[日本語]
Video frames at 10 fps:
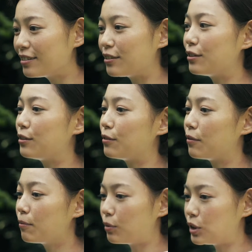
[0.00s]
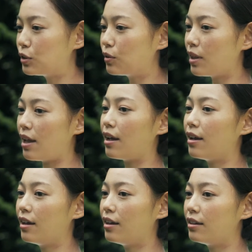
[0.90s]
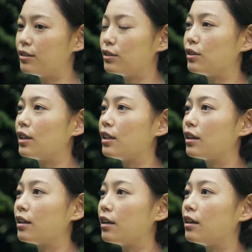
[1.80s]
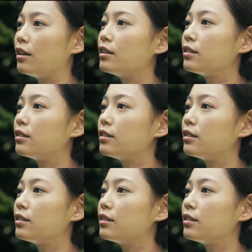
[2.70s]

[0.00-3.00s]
そういうポジションでずっとやっていきたいで